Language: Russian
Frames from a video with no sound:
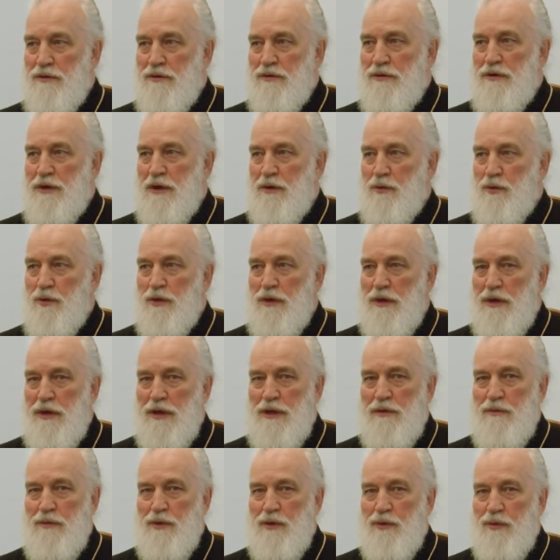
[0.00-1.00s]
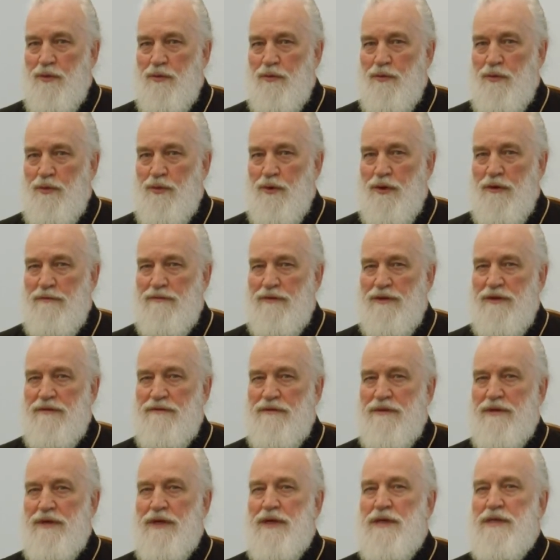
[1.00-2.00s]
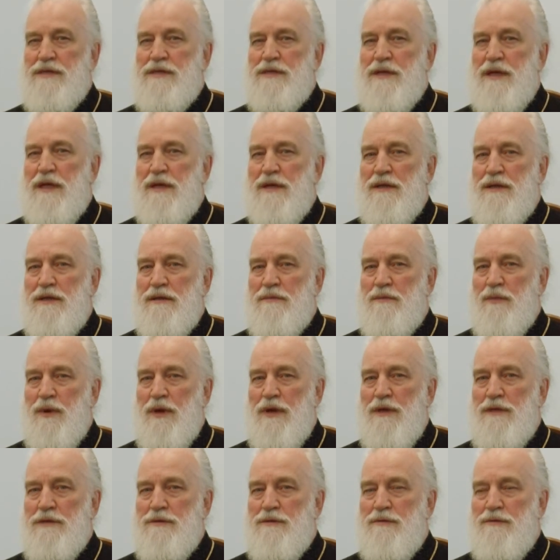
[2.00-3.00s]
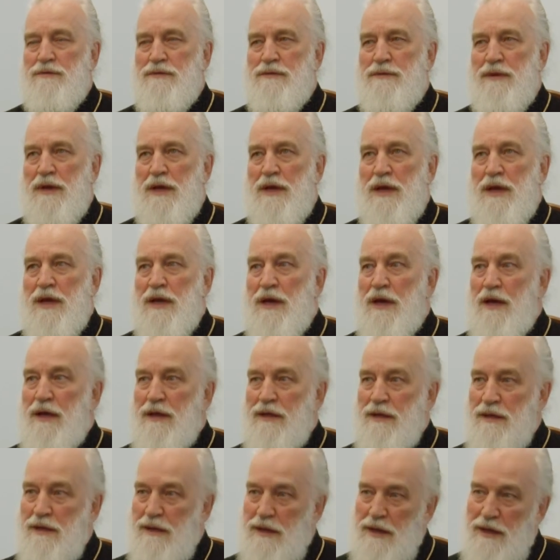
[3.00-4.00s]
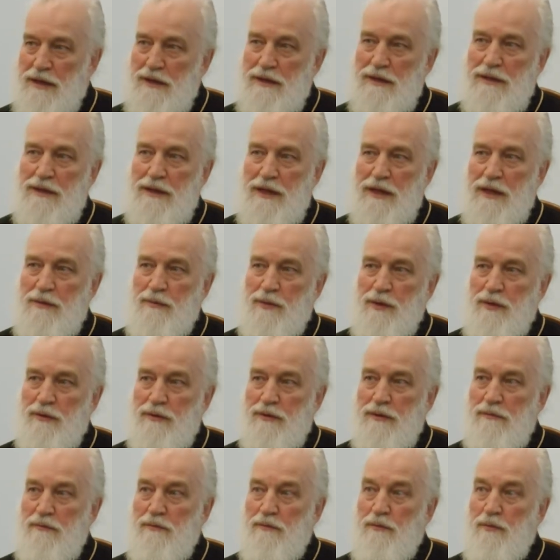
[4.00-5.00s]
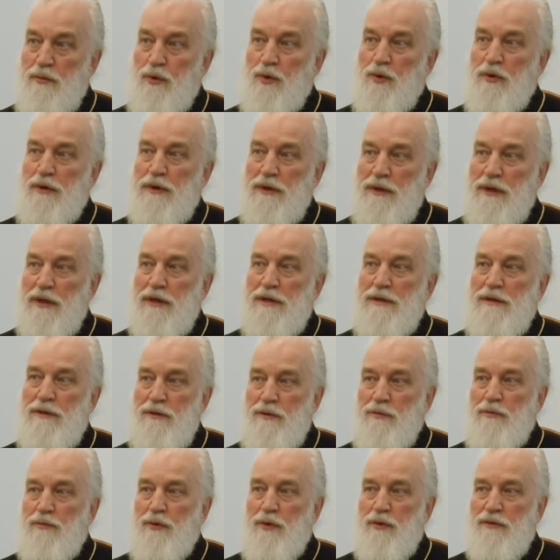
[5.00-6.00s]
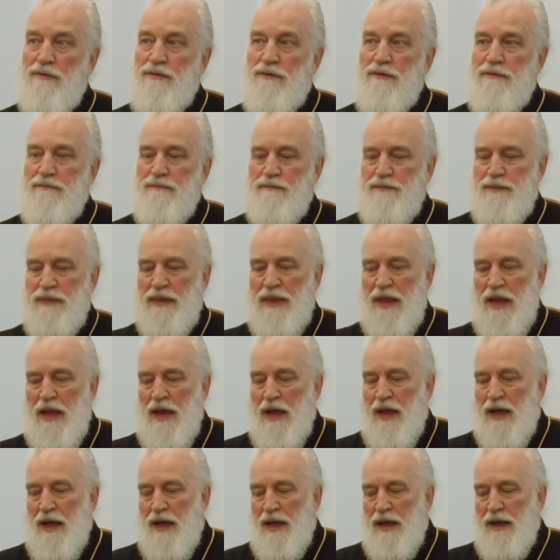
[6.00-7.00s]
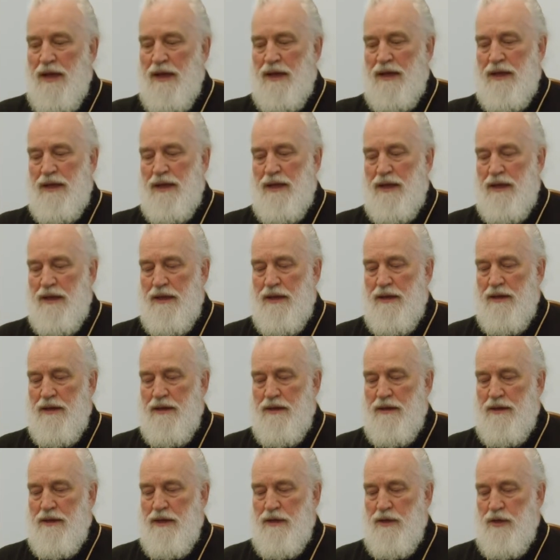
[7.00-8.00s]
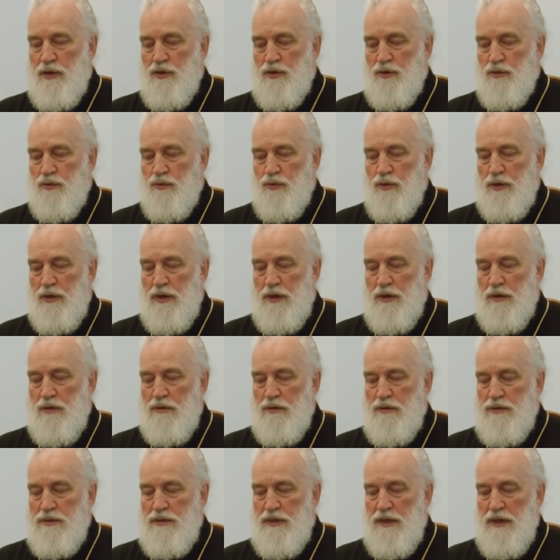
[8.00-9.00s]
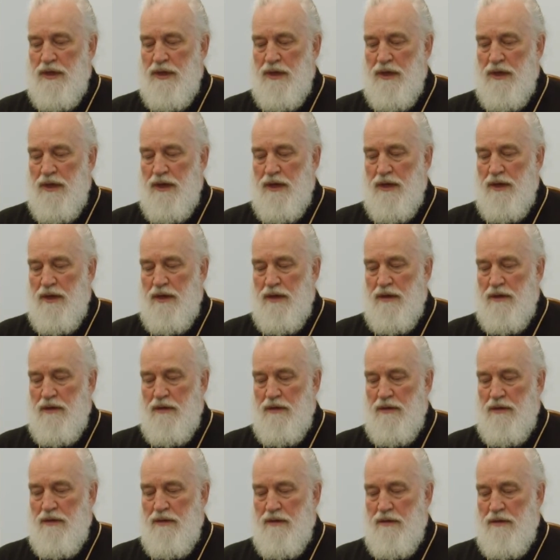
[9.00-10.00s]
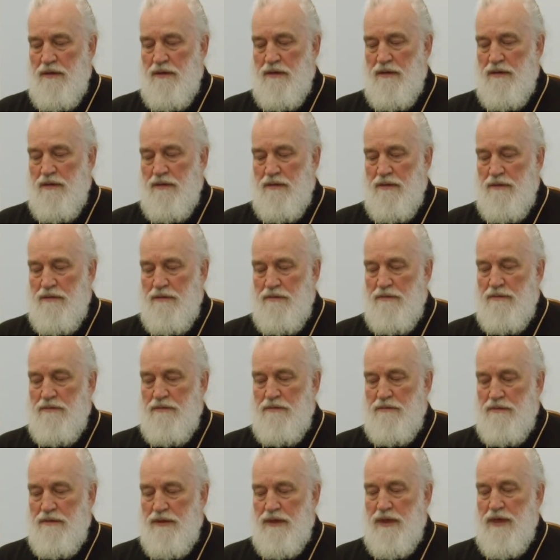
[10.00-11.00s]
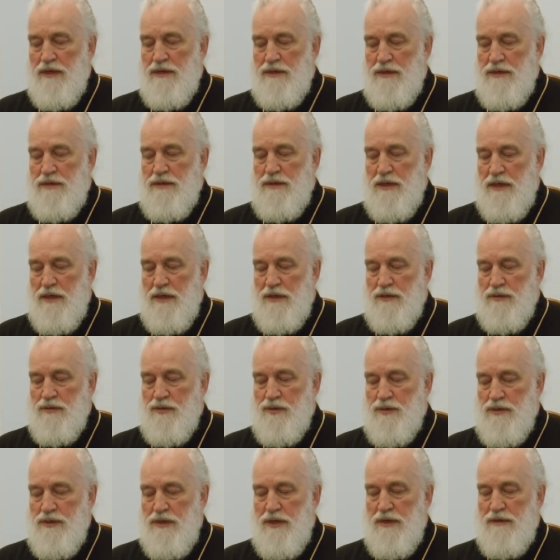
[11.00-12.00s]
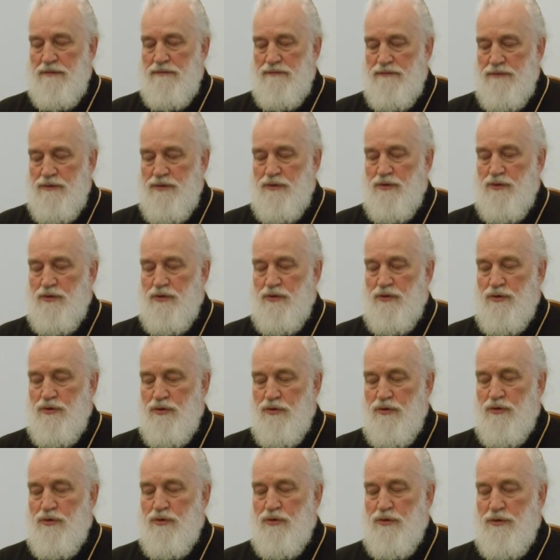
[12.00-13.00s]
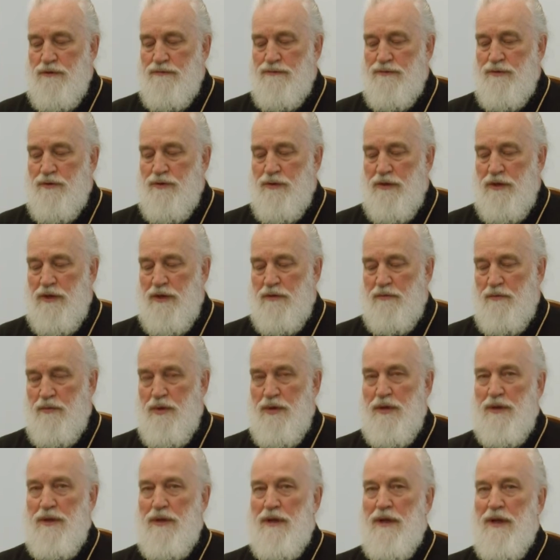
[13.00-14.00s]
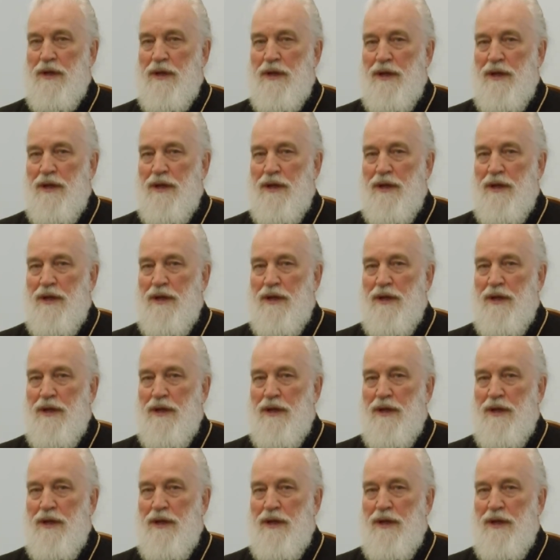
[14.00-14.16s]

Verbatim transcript: какое имя у Бога. Вот евангелист Иоанн Богослов дал это имя. Бог есть любовь. И, конечно, у многих людей а, есть интерес узнать все, что же все-таки было